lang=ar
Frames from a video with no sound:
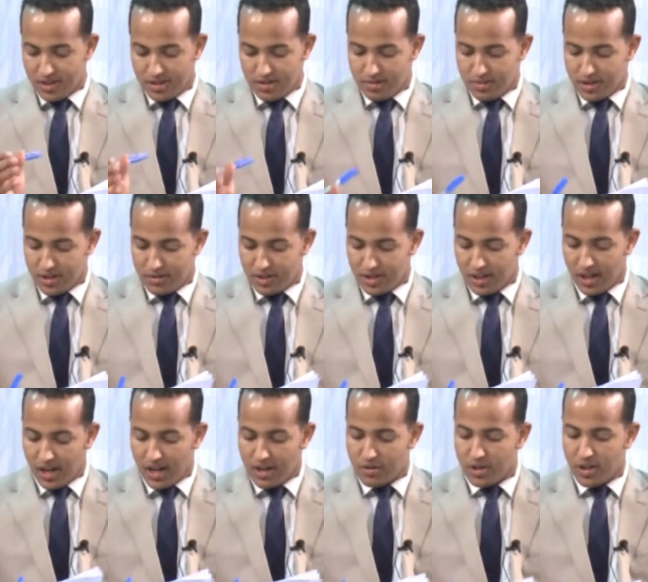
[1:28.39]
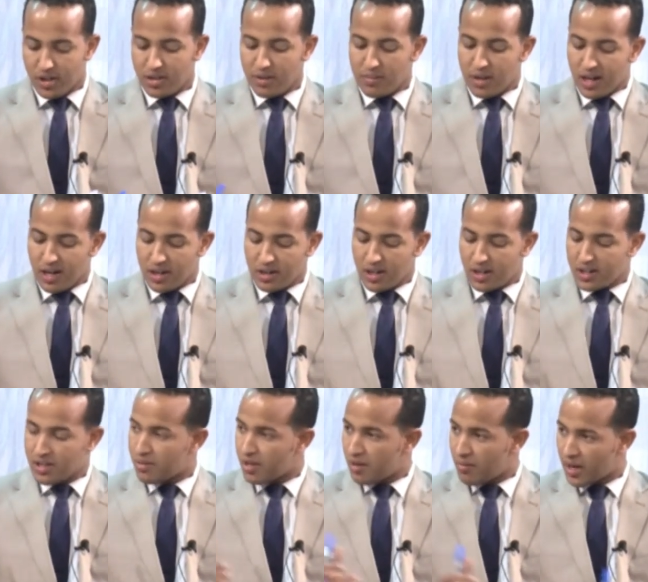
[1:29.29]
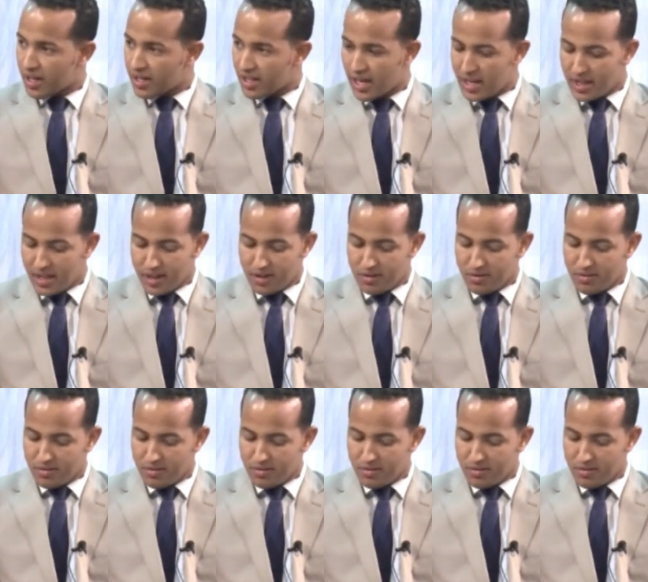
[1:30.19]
بصفته قانون يعتبر يعتبر البعض هذا